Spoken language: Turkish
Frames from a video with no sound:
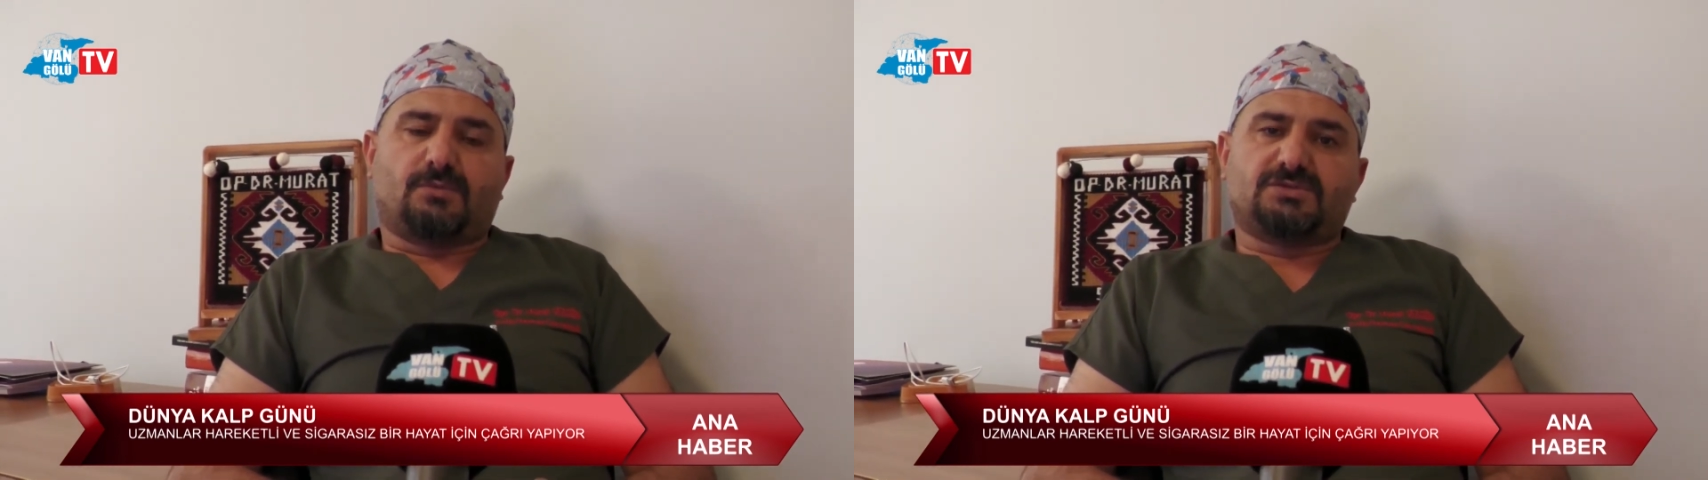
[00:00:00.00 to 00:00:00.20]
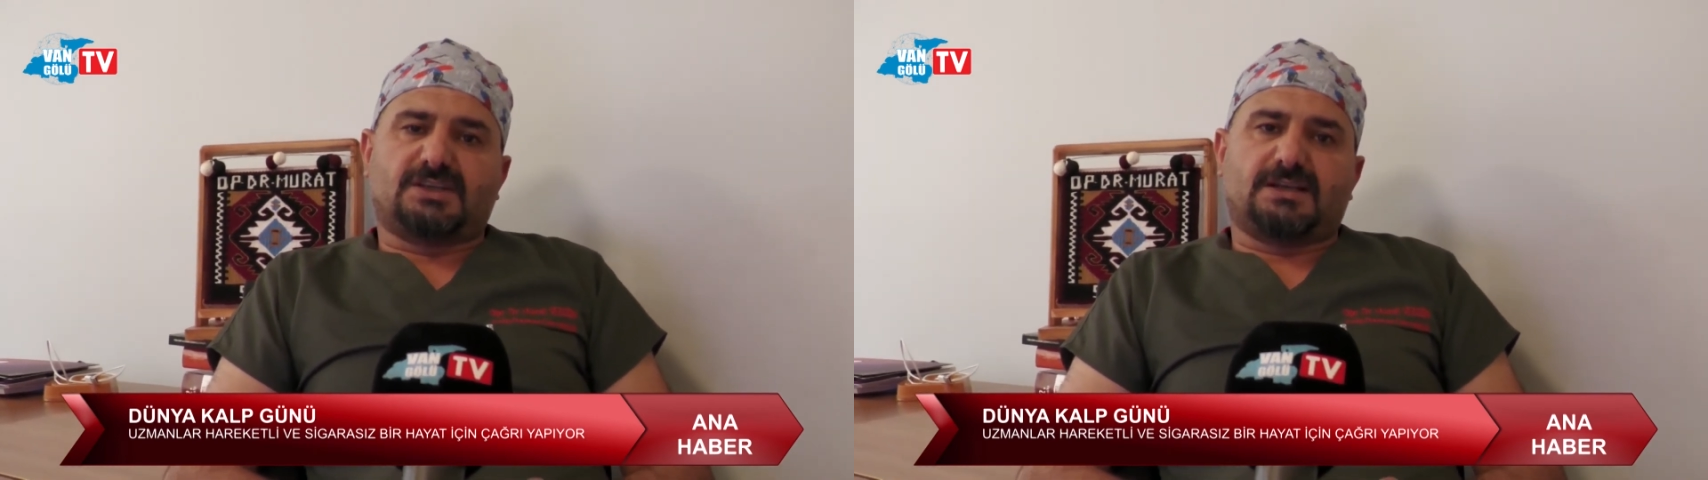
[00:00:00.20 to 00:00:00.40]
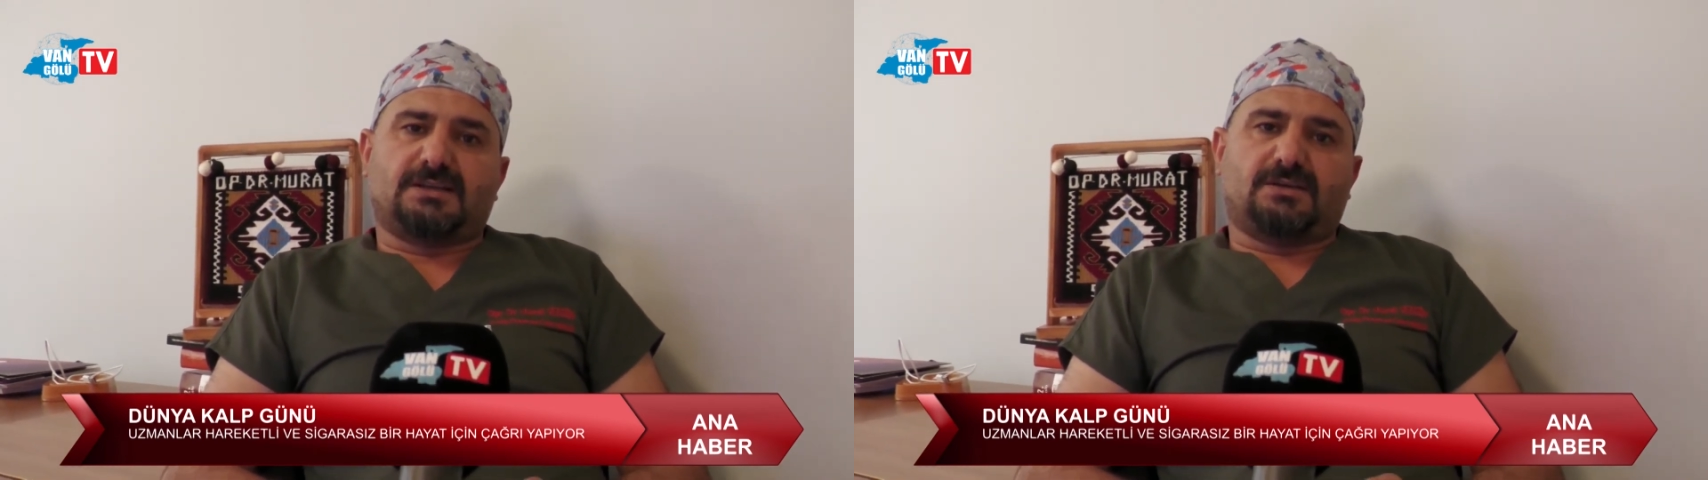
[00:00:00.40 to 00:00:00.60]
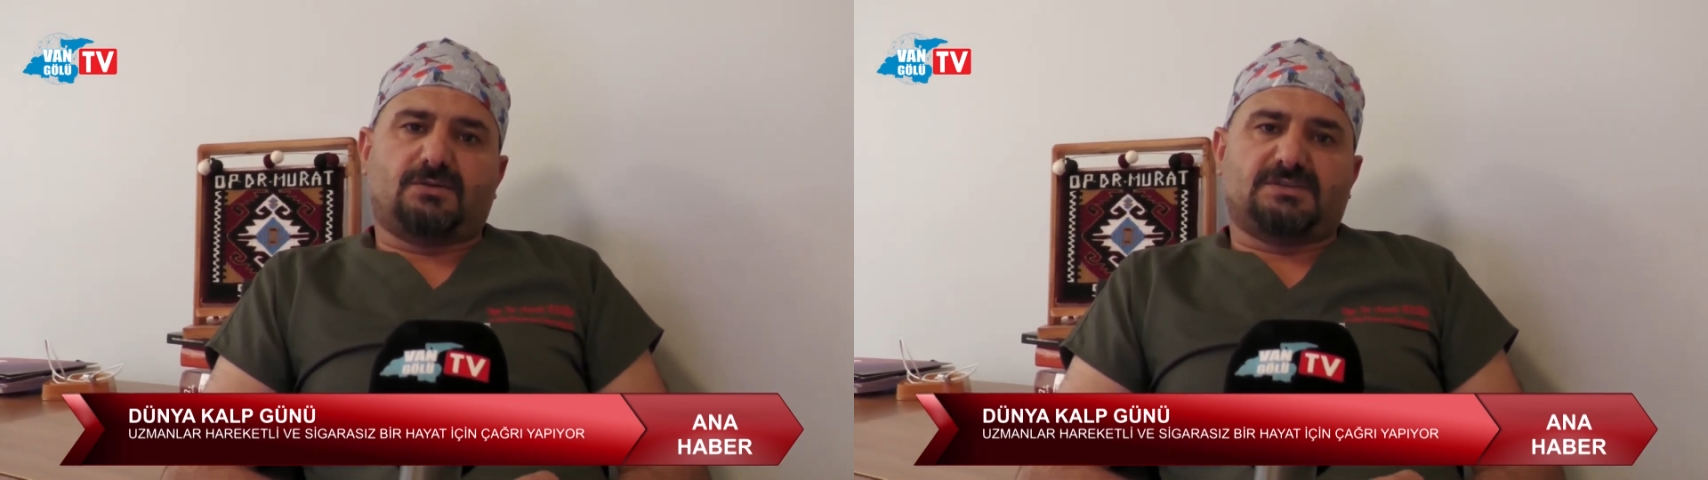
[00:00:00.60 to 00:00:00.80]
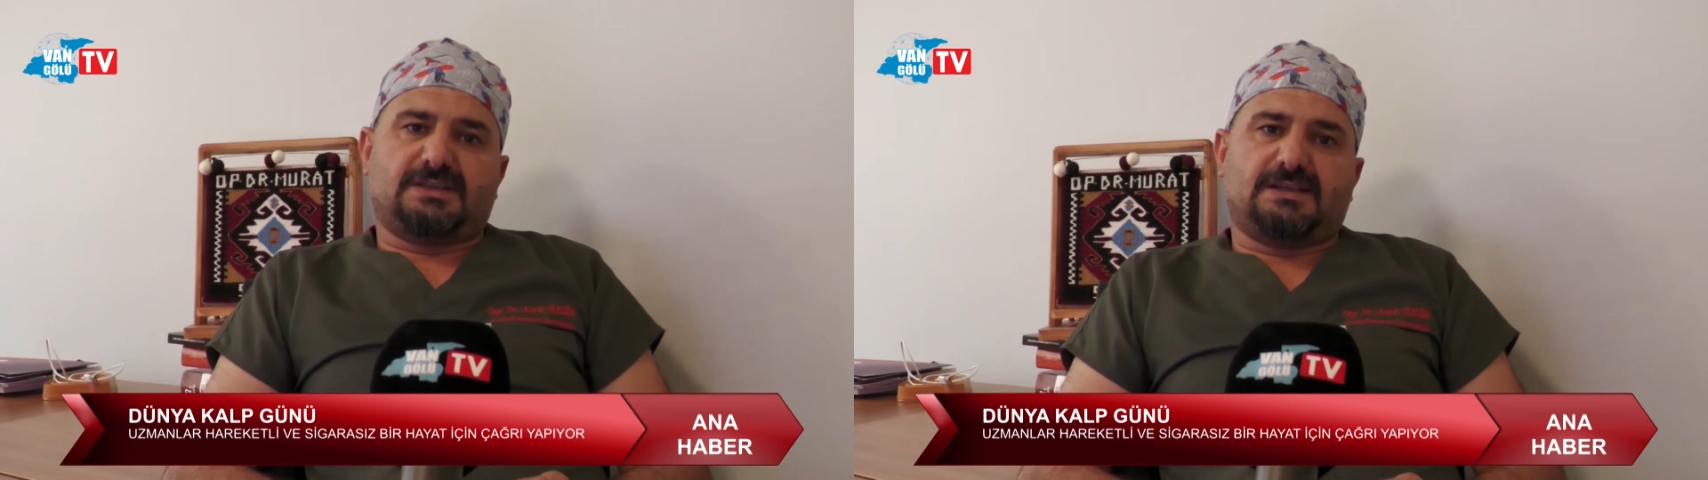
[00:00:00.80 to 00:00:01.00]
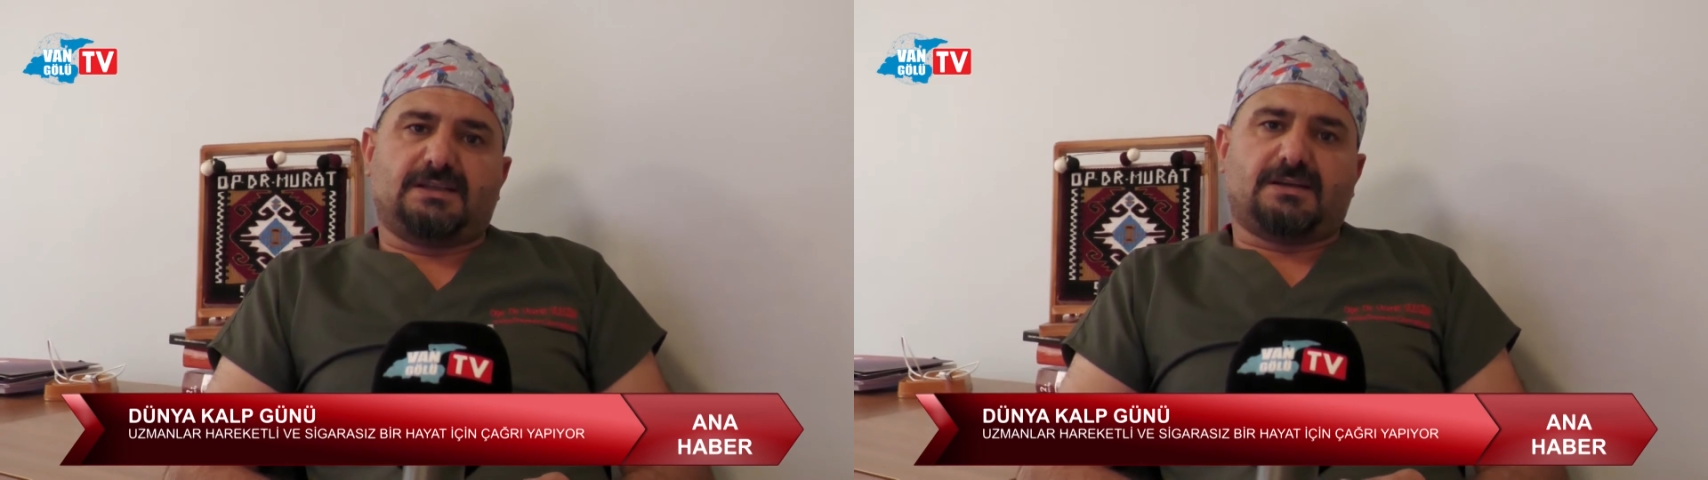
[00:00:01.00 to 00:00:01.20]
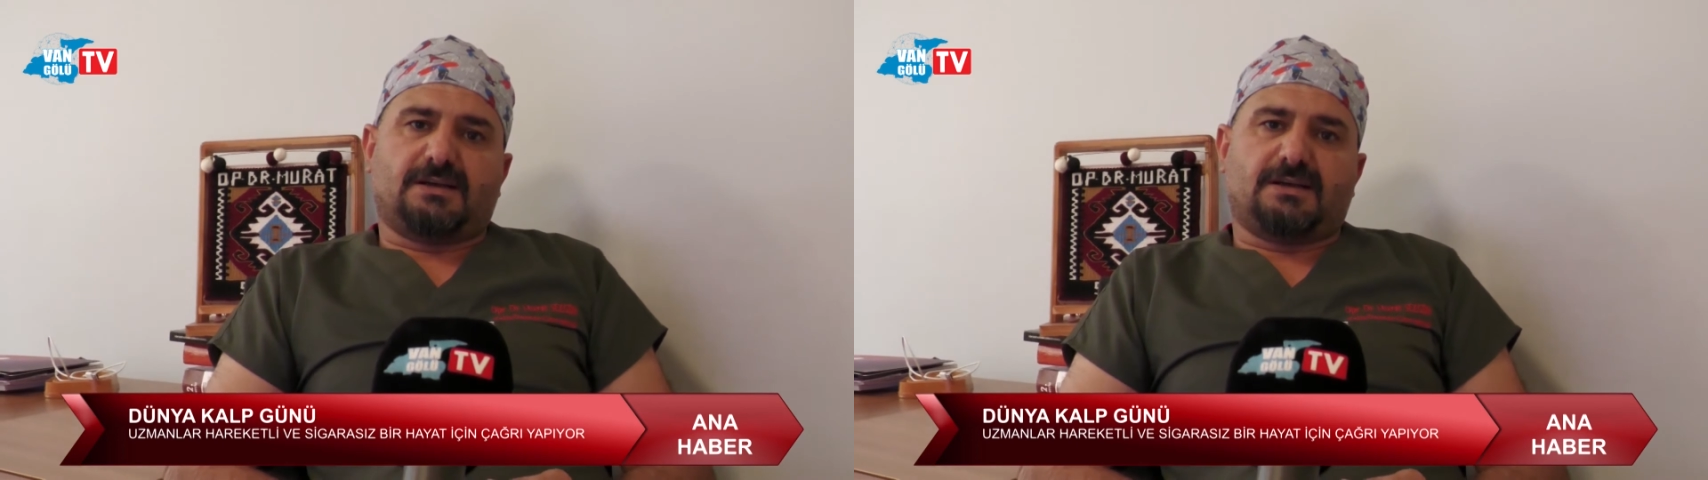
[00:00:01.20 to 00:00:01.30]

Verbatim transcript: Bu salgının özellikle